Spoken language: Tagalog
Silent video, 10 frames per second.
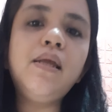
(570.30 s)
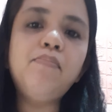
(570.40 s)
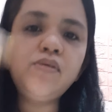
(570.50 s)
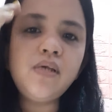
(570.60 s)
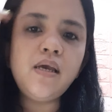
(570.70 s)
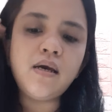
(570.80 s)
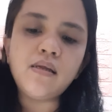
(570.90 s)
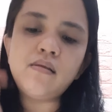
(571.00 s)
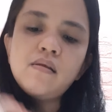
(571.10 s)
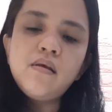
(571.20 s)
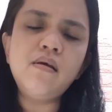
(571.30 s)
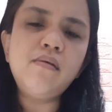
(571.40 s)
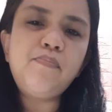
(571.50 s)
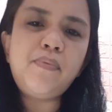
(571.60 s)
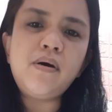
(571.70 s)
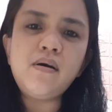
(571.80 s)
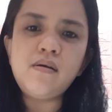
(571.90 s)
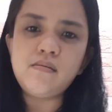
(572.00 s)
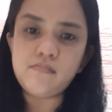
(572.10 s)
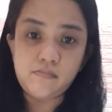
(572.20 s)
Kasi yan, pag
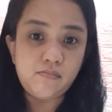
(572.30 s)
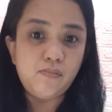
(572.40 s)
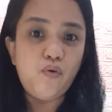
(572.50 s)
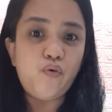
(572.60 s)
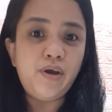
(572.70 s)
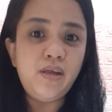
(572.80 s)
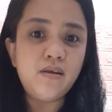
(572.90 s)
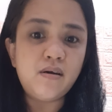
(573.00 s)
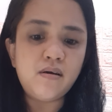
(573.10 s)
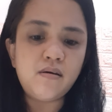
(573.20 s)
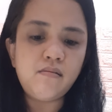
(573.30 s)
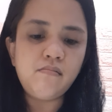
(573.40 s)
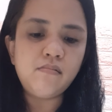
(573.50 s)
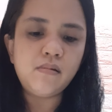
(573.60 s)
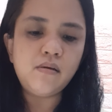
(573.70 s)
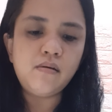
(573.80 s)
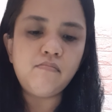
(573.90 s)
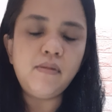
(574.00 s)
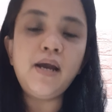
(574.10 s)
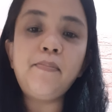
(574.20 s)
okay na,
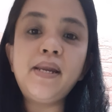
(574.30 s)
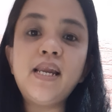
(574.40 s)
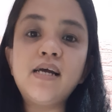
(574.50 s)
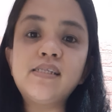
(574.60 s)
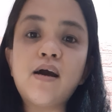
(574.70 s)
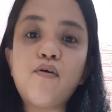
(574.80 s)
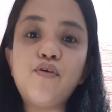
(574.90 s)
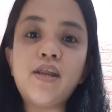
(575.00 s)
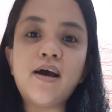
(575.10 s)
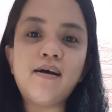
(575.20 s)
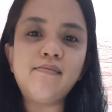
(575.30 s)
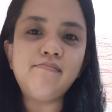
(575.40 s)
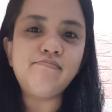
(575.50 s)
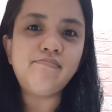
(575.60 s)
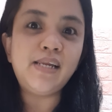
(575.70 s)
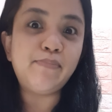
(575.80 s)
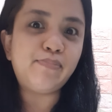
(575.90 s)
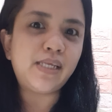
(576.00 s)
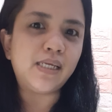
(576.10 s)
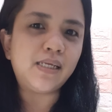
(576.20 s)
mag-arilanda ko ng lip
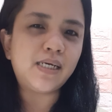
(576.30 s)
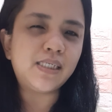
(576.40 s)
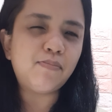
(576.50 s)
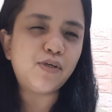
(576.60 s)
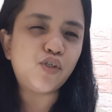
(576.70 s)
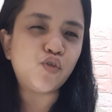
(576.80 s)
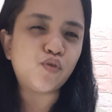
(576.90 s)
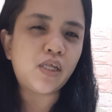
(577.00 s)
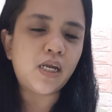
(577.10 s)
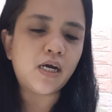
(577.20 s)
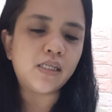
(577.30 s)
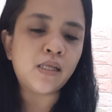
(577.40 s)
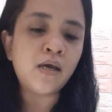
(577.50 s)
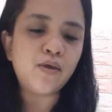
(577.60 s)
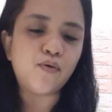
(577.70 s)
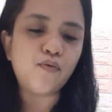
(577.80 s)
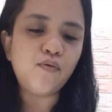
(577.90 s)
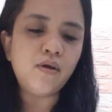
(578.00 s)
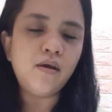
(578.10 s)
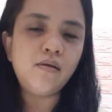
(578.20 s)
Kasi medyo tinawa tayo.
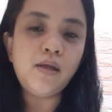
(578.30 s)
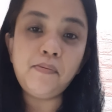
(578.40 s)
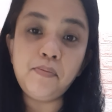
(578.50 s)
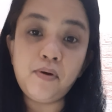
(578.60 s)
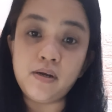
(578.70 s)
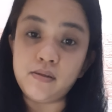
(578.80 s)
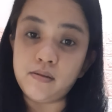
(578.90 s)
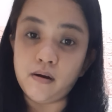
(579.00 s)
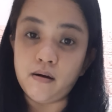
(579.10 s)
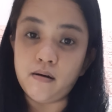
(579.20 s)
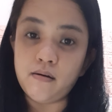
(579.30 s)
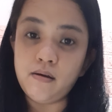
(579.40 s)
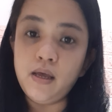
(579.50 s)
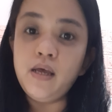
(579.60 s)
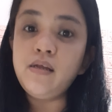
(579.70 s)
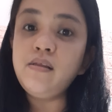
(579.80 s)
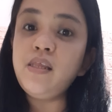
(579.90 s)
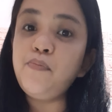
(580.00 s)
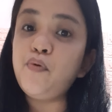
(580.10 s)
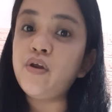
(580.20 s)
Ano ganito?
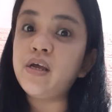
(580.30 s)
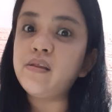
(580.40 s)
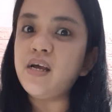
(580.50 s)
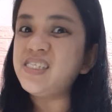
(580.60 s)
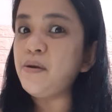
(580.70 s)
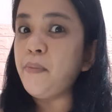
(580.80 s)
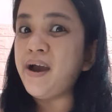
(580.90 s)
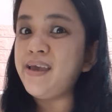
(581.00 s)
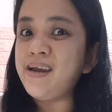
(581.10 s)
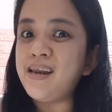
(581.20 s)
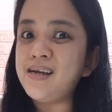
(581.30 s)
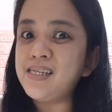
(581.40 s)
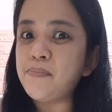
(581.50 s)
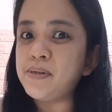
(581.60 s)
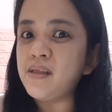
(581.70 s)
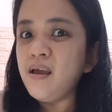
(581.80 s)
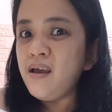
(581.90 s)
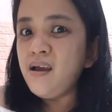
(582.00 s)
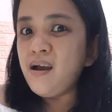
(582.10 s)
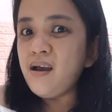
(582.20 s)
Hindi porket asa bahay ka lang dapat,
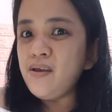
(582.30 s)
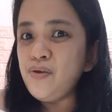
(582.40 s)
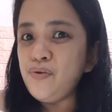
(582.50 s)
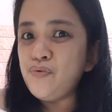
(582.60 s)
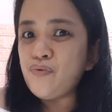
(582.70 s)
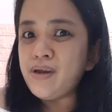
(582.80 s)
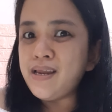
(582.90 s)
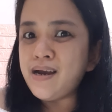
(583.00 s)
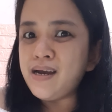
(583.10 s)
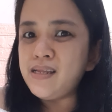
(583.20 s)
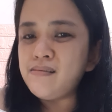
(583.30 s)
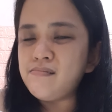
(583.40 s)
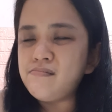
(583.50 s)
you know, kailangan